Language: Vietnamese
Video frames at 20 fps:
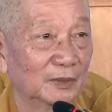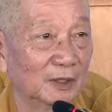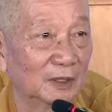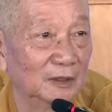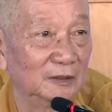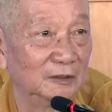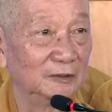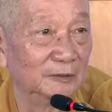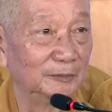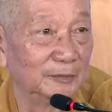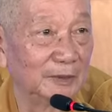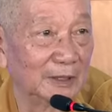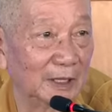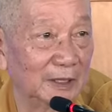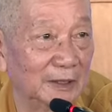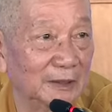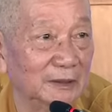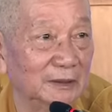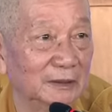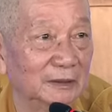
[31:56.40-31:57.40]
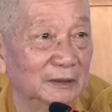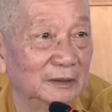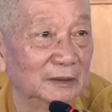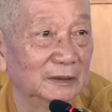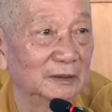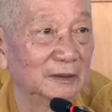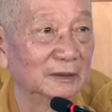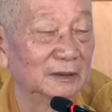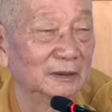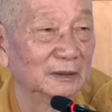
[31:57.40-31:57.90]
từ cái
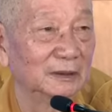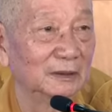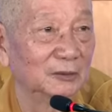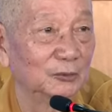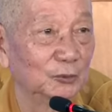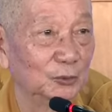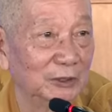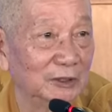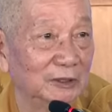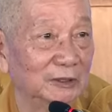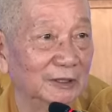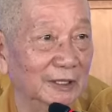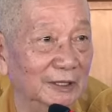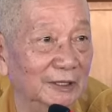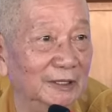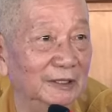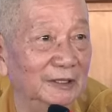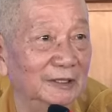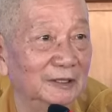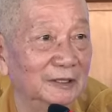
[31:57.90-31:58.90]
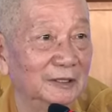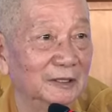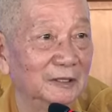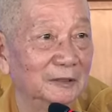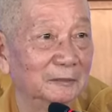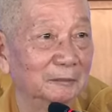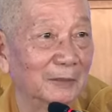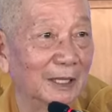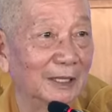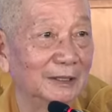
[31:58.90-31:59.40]
Nguyên Thủy
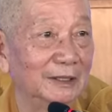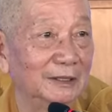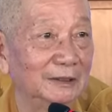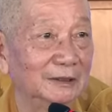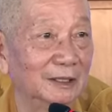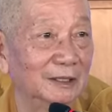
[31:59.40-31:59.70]
mà đi